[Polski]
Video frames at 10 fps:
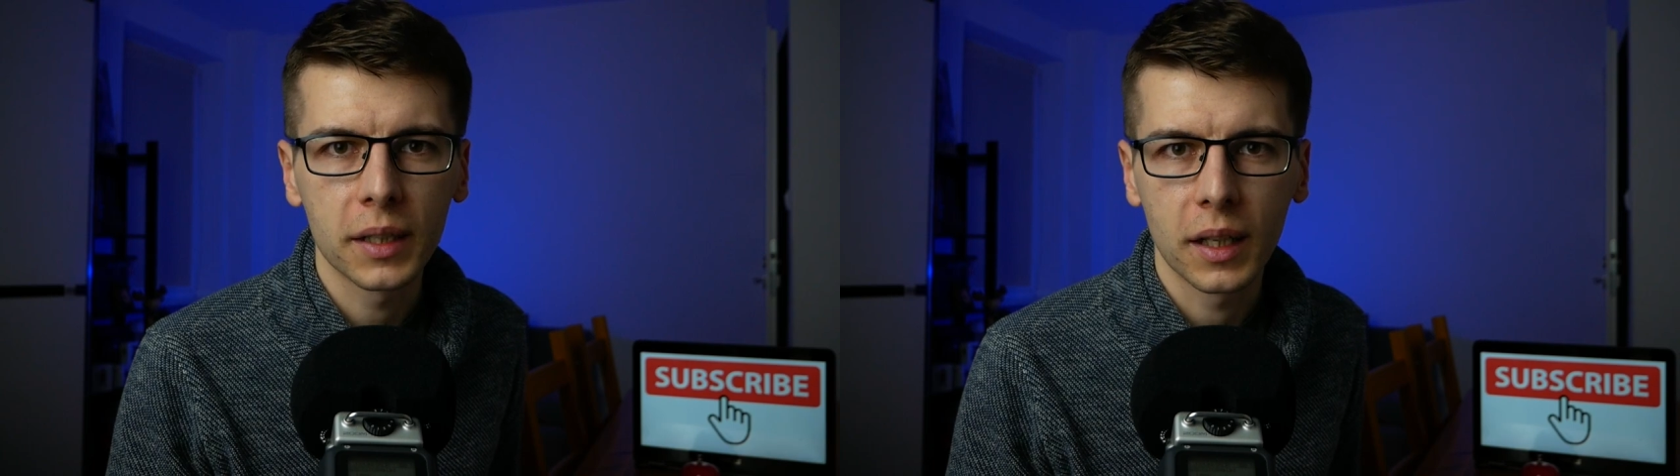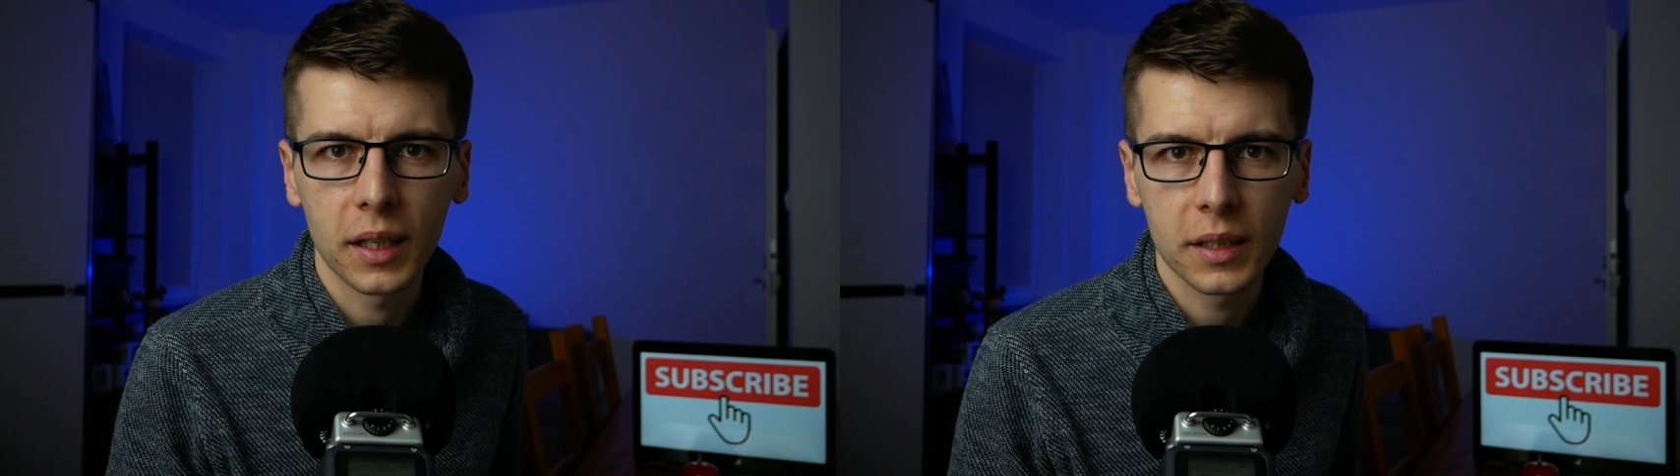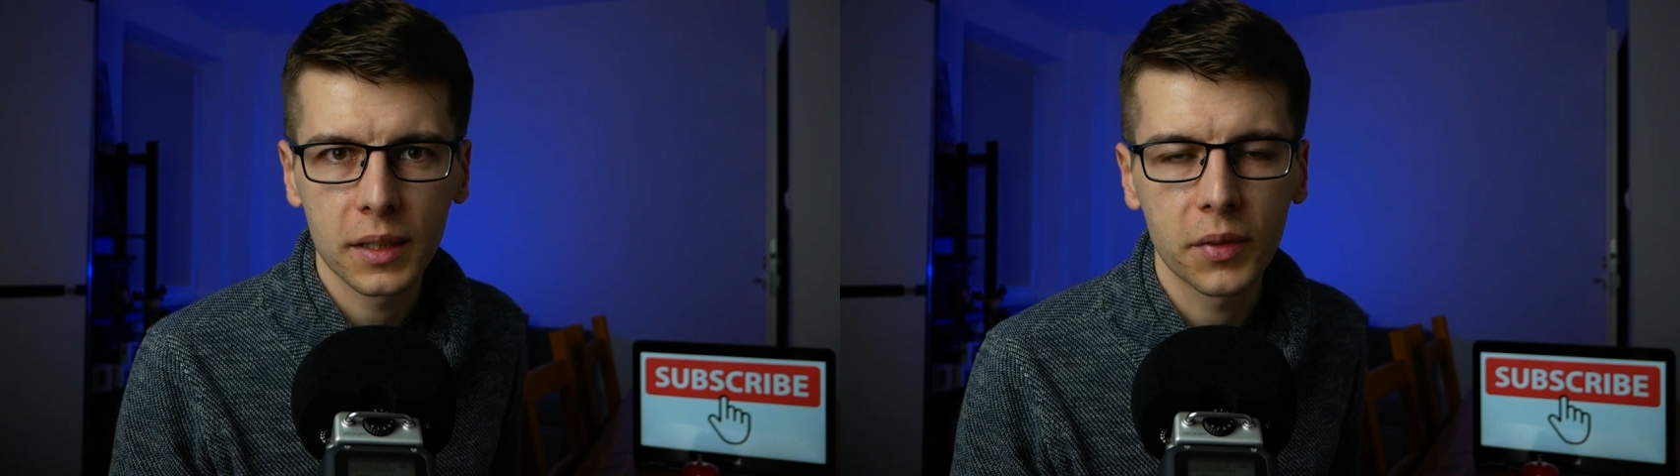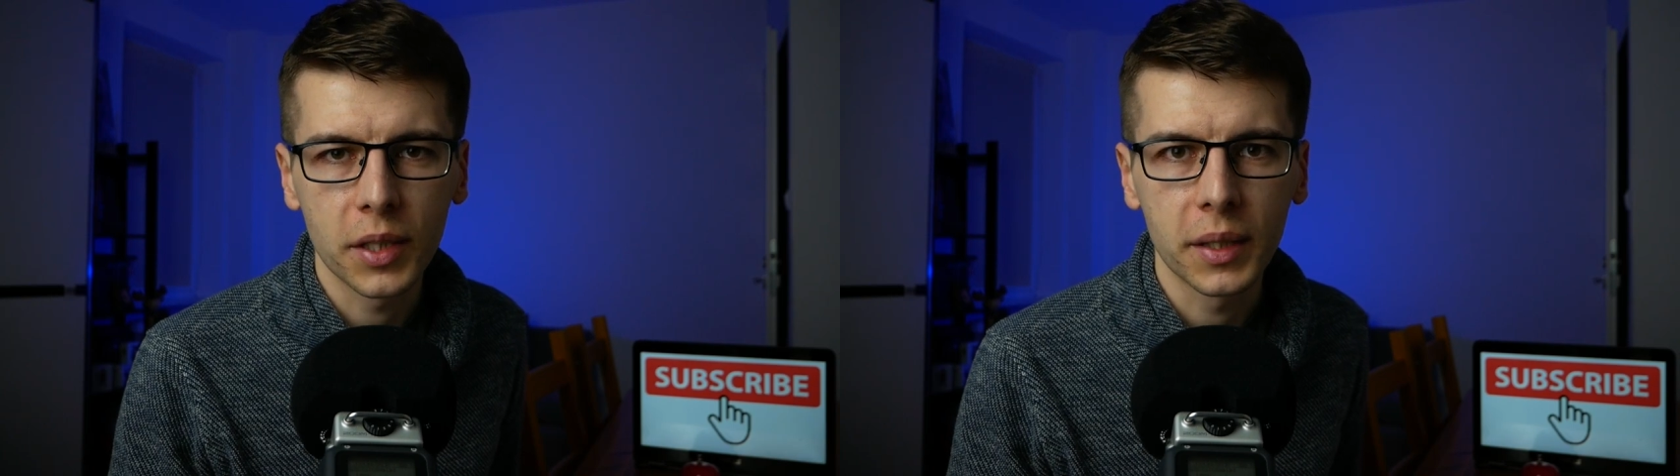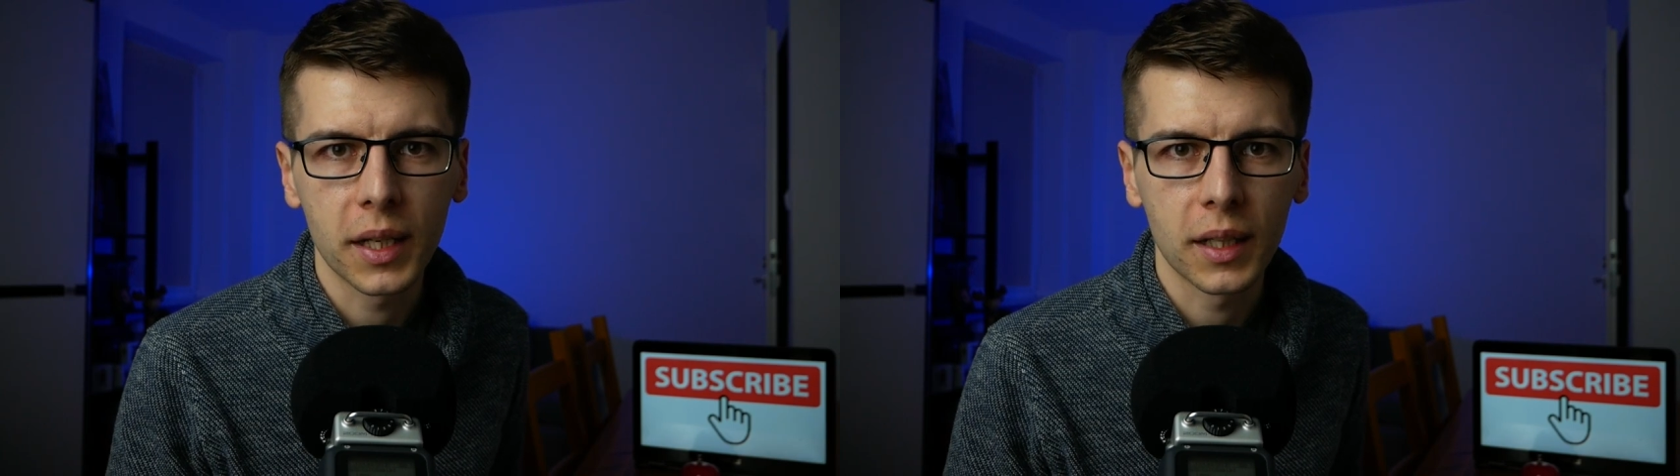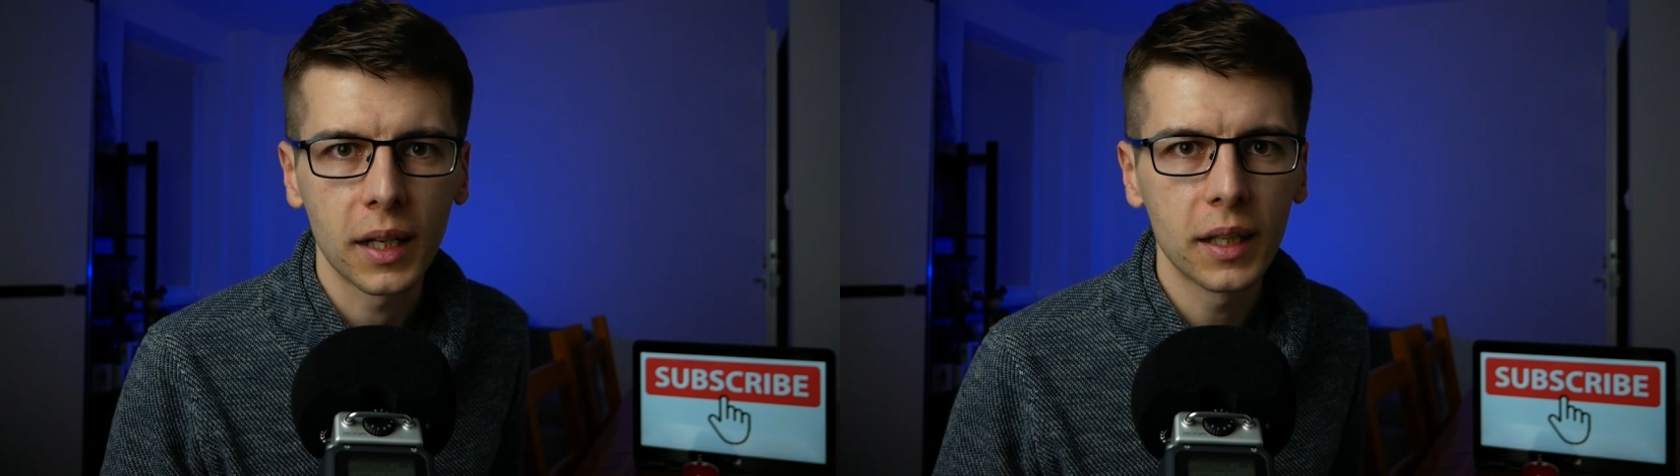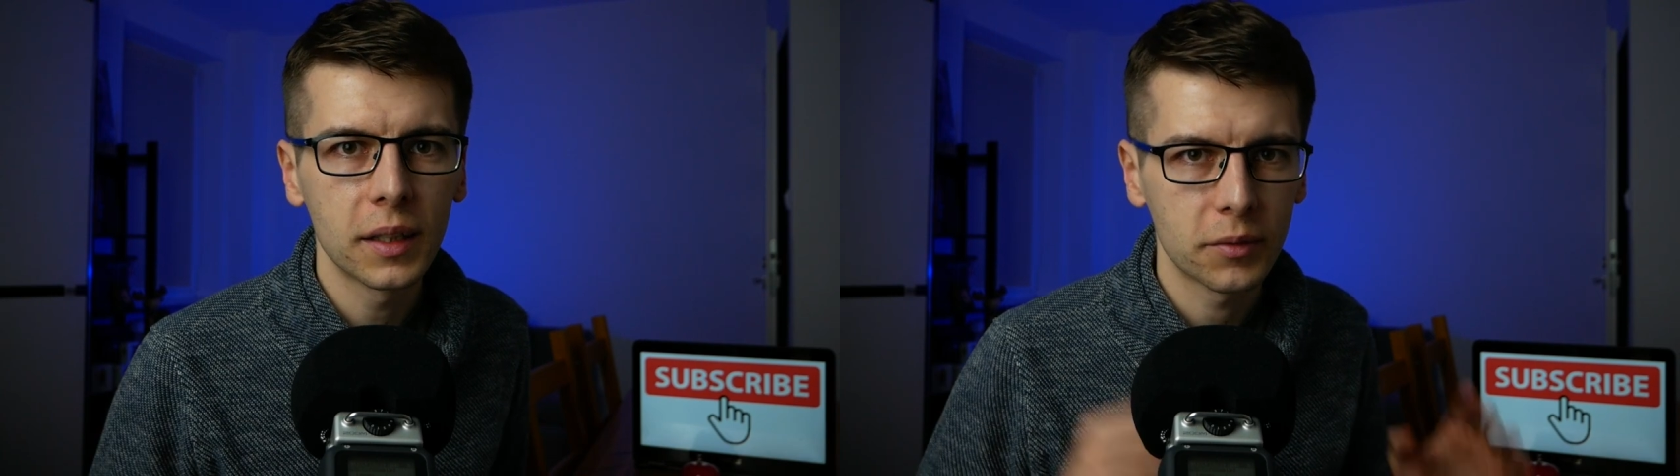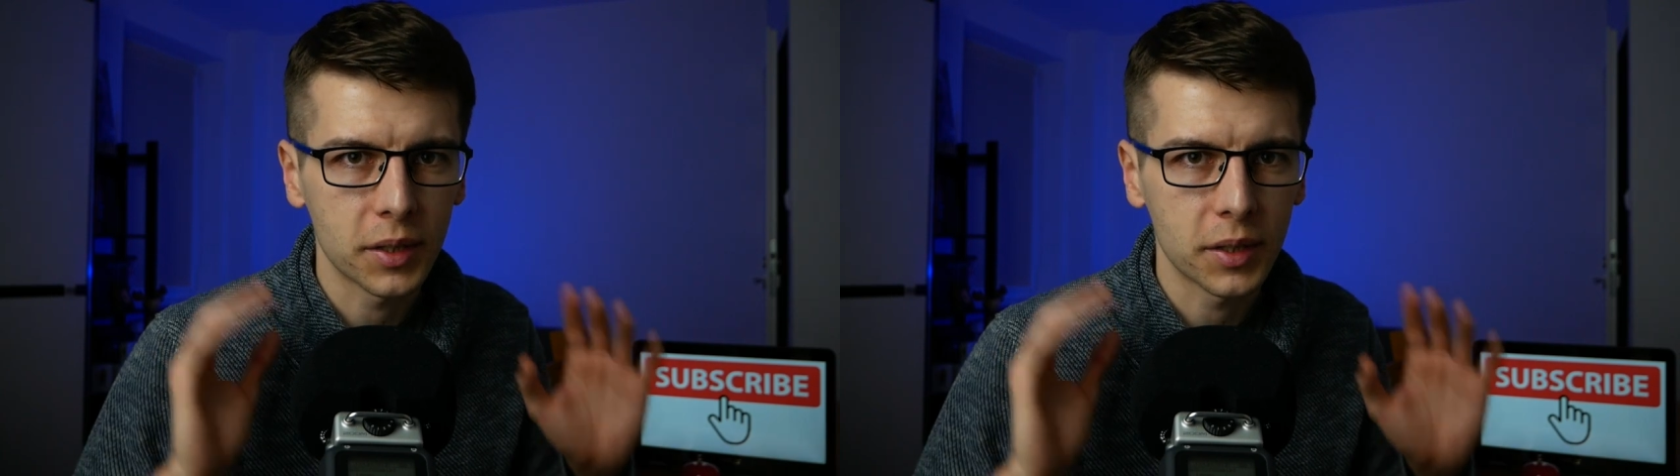na swoim kanale.